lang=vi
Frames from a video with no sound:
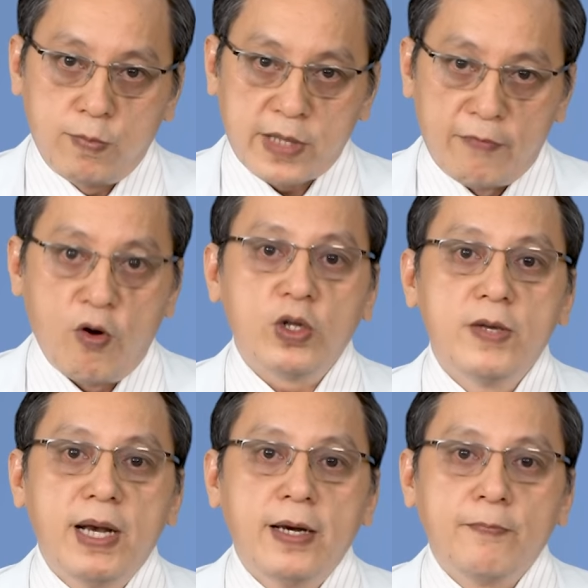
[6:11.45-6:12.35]
thành phố Hồ
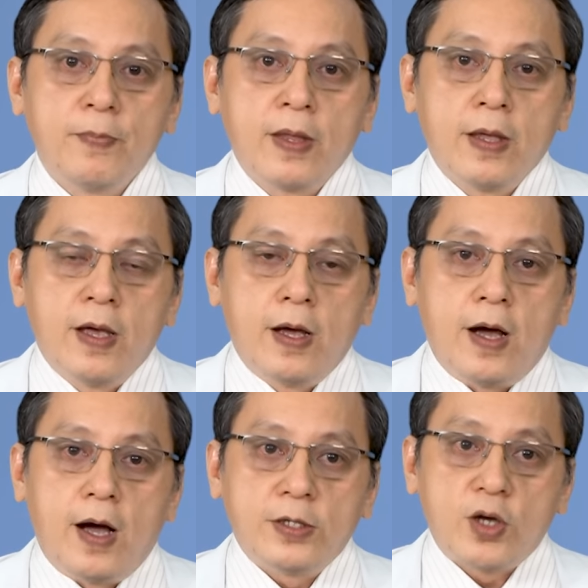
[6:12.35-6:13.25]
Chí Minh
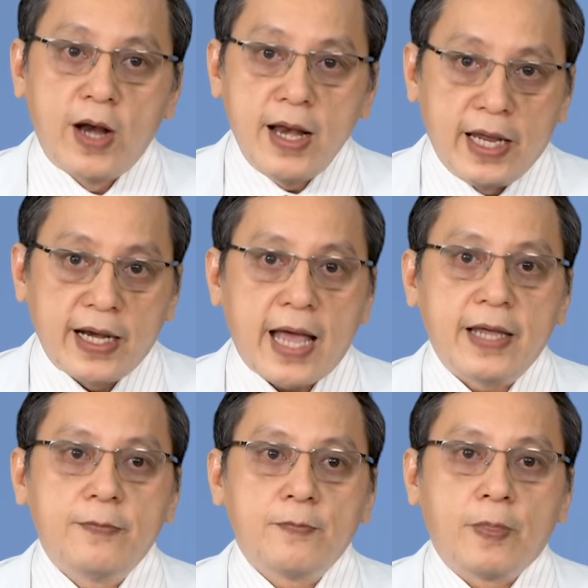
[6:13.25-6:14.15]
uh, cho đến hiện nay